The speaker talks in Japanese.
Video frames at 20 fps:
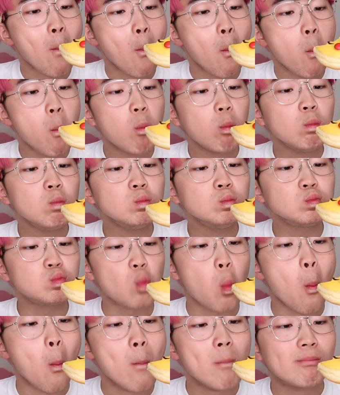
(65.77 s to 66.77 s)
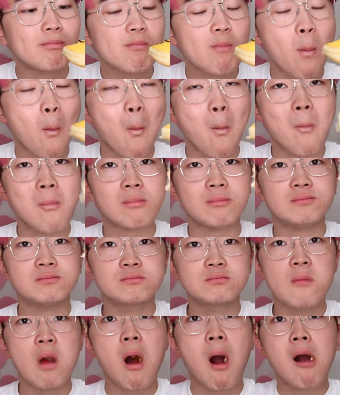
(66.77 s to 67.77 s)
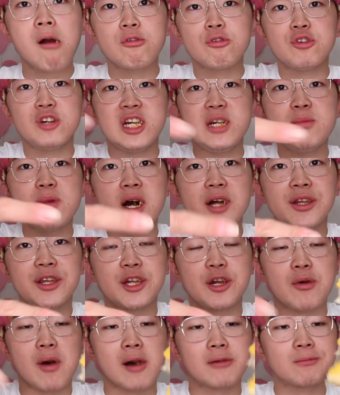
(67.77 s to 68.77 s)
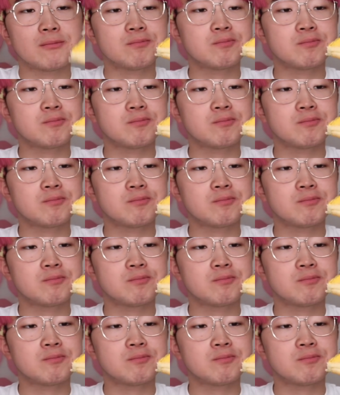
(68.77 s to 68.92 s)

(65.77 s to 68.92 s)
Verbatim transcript: うんクリーム入ってるわ。